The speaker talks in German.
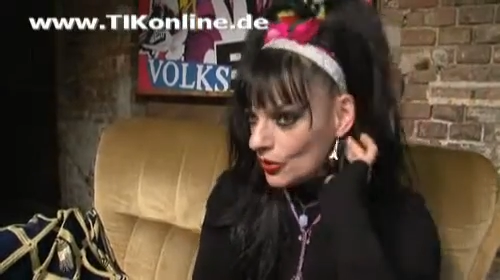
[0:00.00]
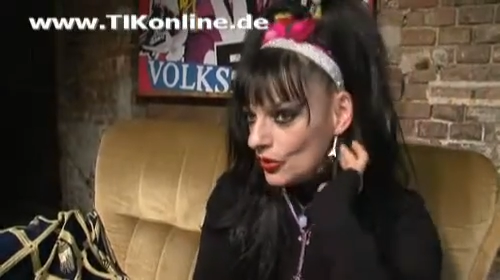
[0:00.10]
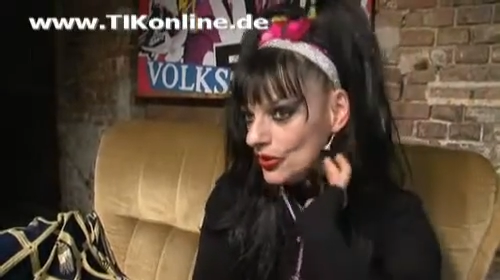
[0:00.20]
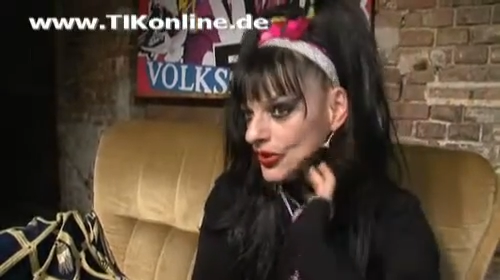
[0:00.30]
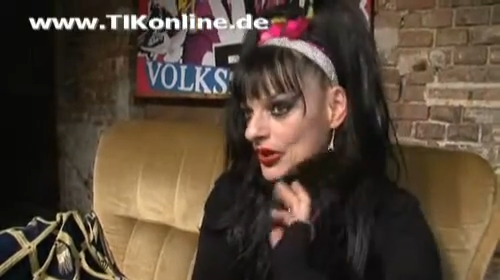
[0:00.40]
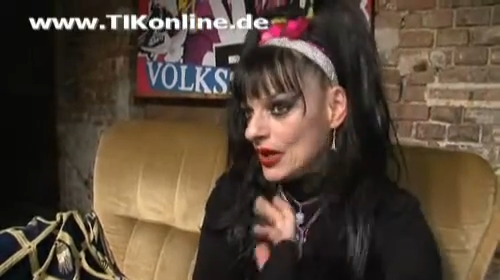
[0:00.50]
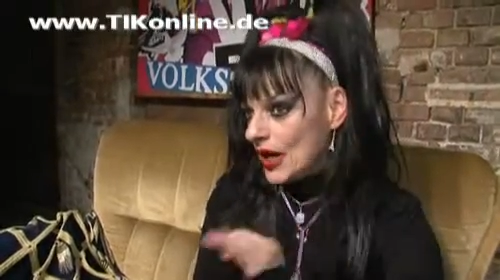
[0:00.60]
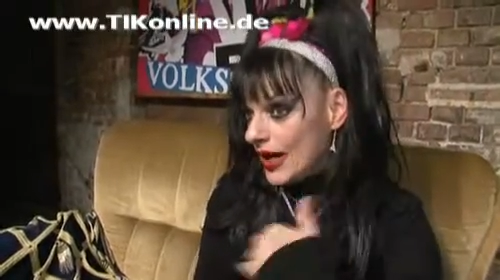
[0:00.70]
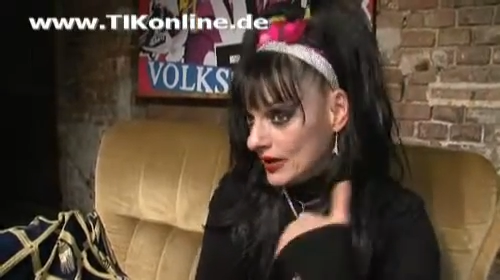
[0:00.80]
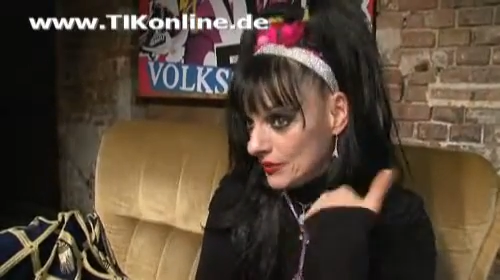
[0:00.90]
und
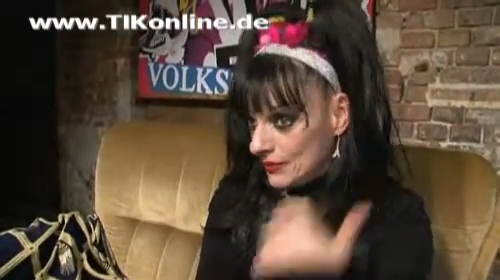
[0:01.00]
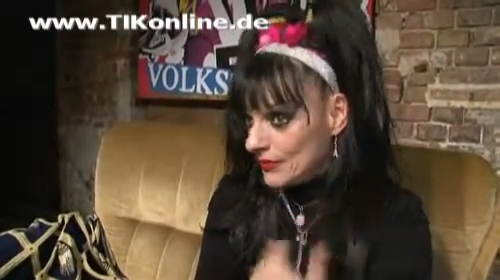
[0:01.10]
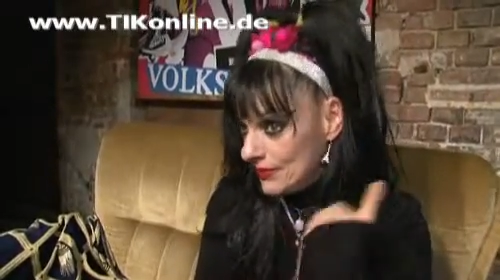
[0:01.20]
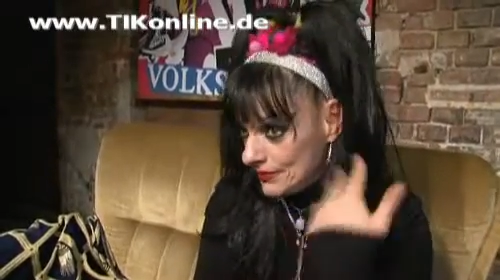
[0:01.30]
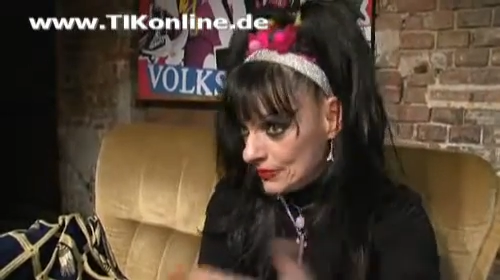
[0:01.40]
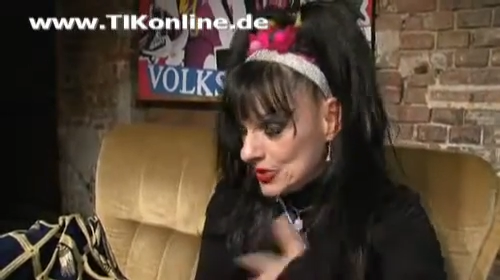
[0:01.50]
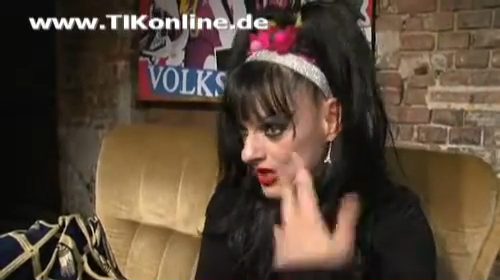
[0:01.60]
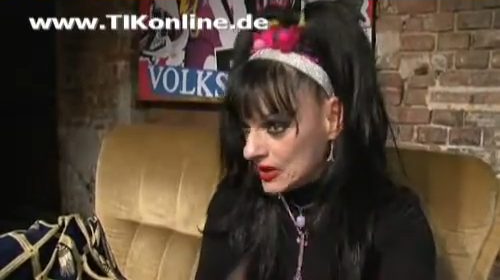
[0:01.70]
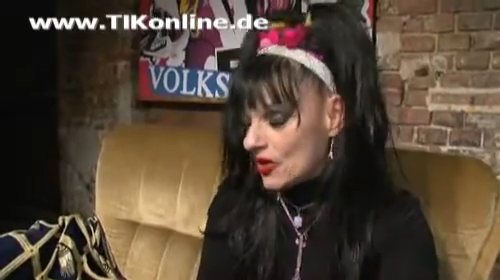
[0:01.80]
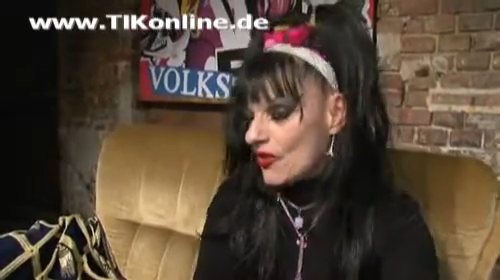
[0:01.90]
eine eigene
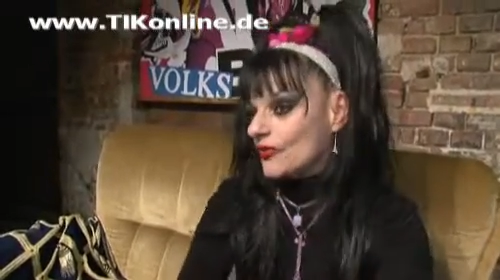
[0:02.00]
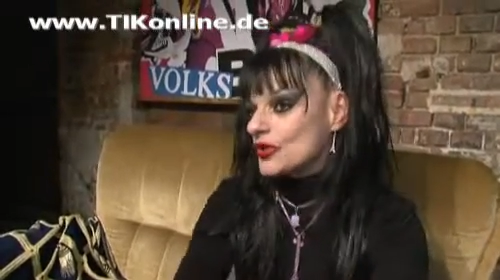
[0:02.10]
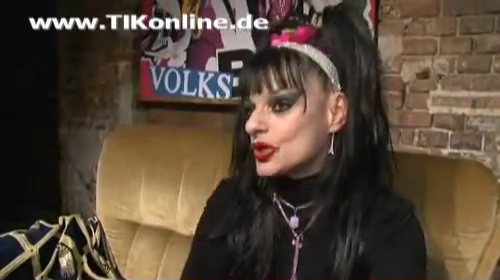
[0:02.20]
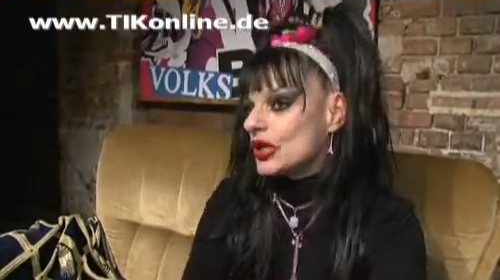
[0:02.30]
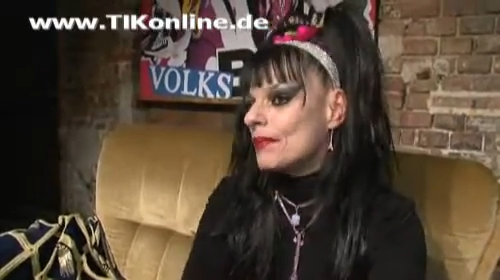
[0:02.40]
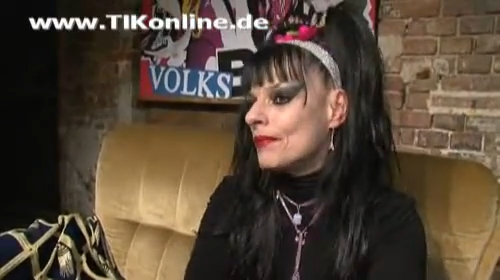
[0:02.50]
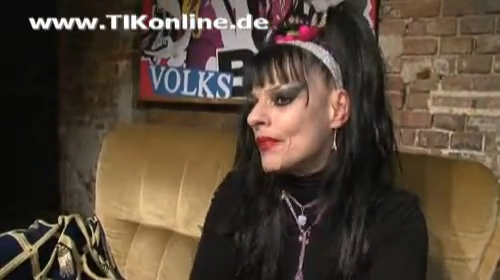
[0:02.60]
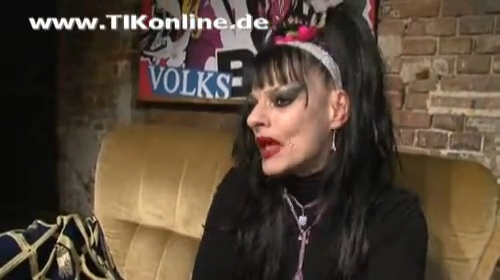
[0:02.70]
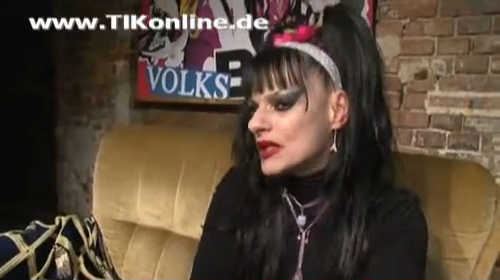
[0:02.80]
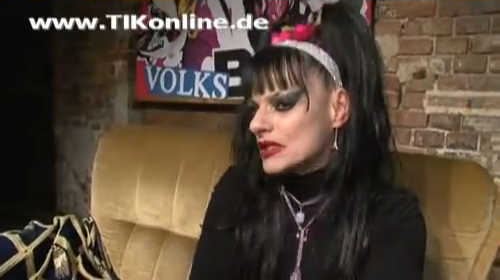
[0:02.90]
Musik draufgeschrieben,
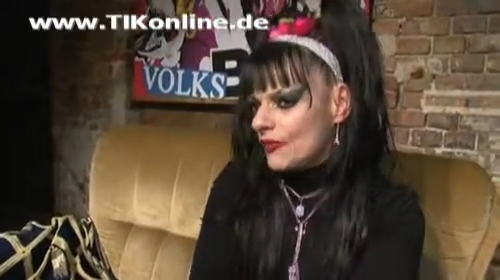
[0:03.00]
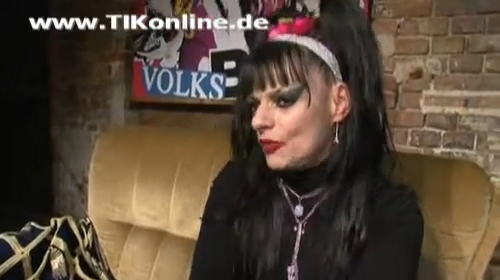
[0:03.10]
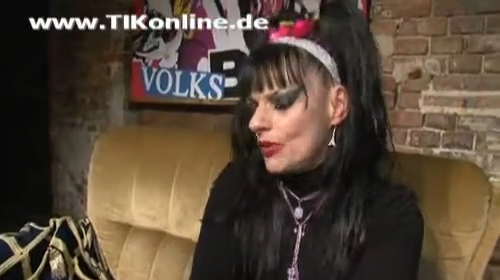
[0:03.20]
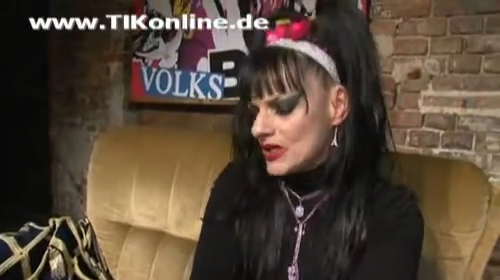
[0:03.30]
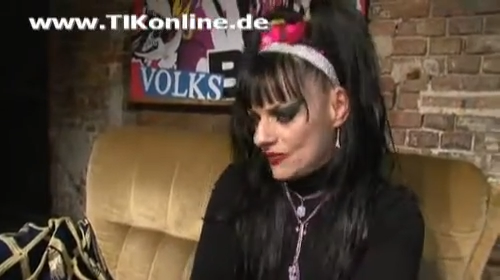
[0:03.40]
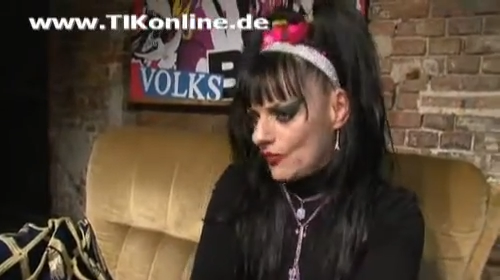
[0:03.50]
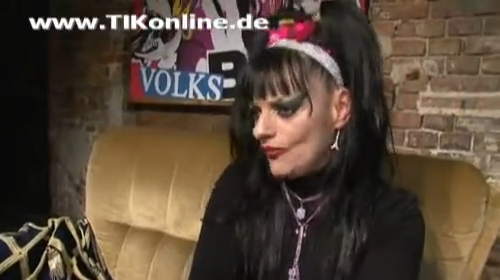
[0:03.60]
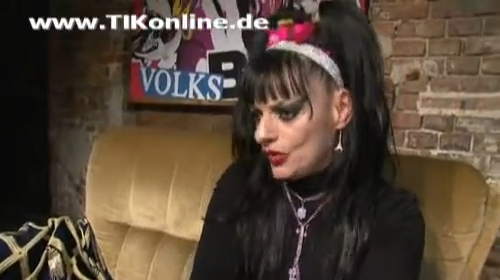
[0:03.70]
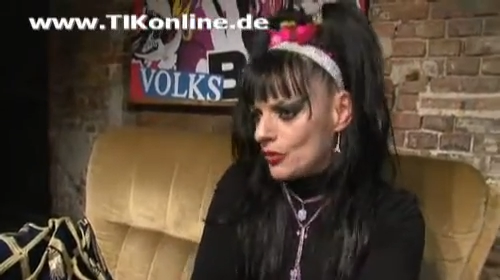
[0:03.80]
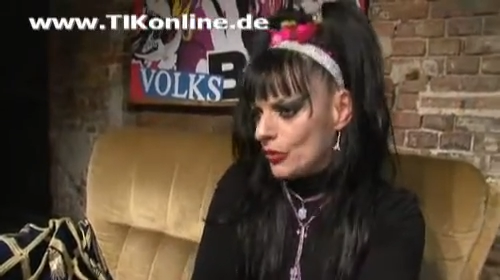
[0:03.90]
das, über das fünfte